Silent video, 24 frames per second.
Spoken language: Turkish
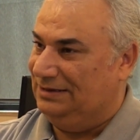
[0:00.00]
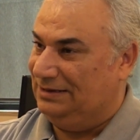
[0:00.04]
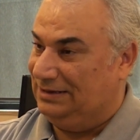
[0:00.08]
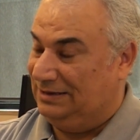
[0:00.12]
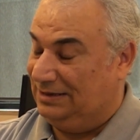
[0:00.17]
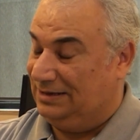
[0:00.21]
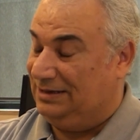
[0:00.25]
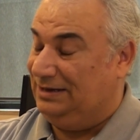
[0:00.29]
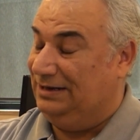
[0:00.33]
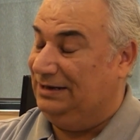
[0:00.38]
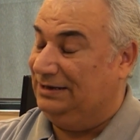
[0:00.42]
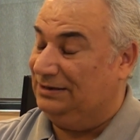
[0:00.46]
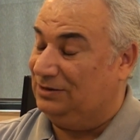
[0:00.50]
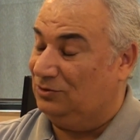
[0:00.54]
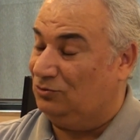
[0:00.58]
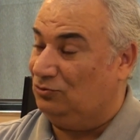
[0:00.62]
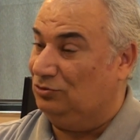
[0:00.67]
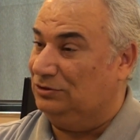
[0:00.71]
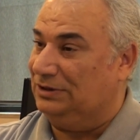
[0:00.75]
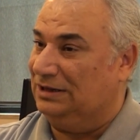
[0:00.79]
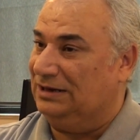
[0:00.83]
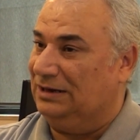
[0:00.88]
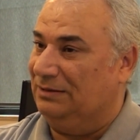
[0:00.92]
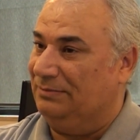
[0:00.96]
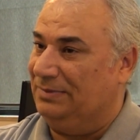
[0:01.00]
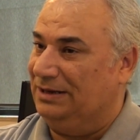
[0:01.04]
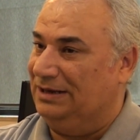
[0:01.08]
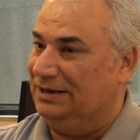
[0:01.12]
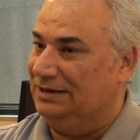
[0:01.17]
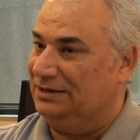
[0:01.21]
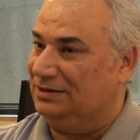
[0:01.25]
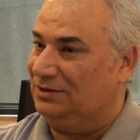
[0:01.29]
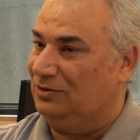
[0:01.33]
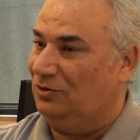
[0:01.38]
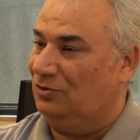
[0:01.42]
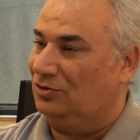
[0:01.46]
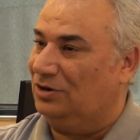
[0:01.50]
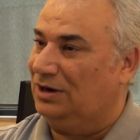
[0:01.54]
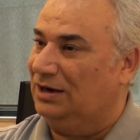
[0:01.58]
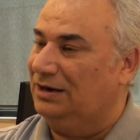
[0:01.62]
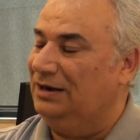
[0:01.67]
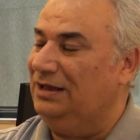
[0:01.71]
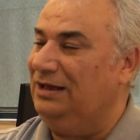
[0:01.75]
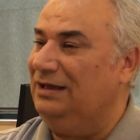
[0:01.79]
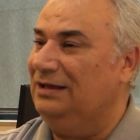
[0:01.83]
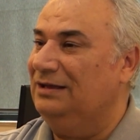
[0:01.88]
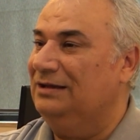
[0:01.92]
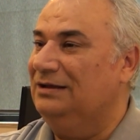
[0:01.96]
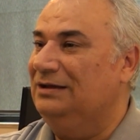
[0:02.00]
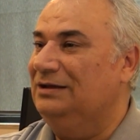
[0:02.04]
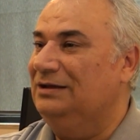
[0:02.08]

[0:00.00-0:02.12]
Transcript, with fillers: e, kredi kullanabilir oranı